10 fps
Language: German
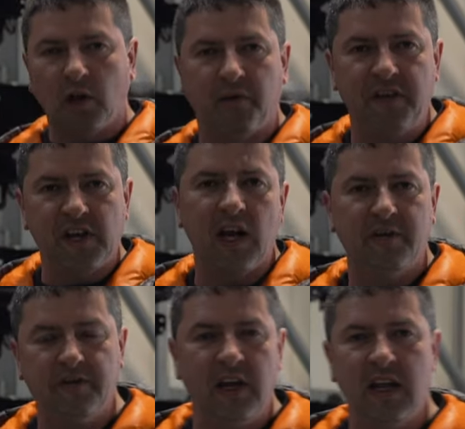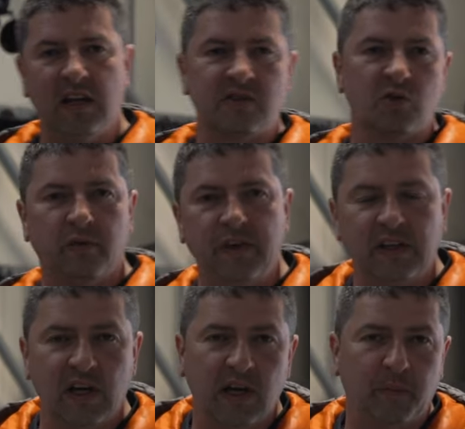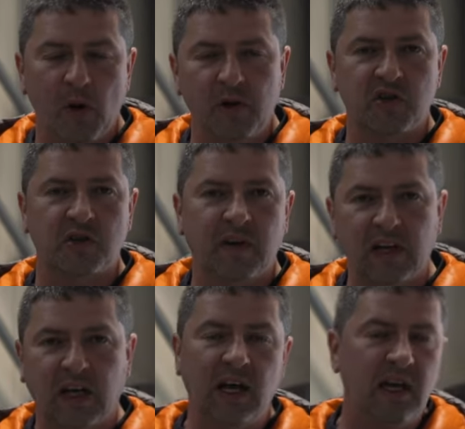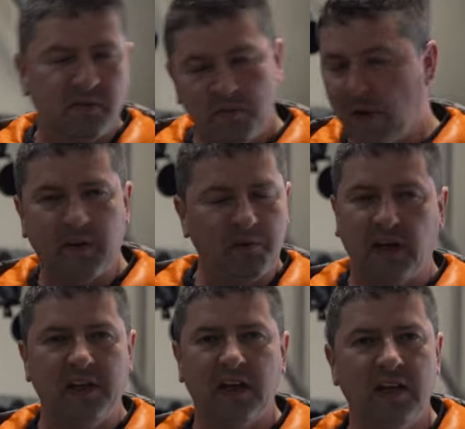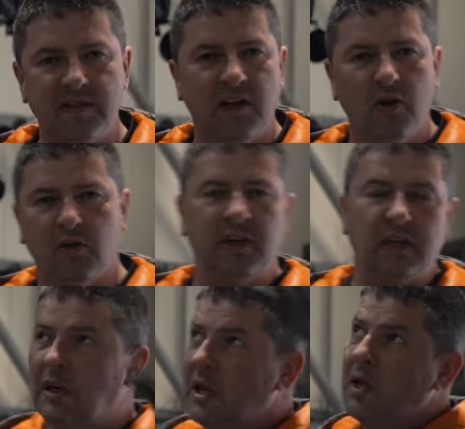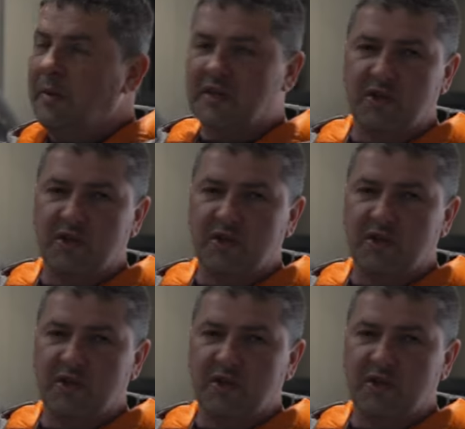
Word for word: auf vier Reifen legen, so wie in der polnischen Walachei? Mein, kann ich alles auch. Ne? Mit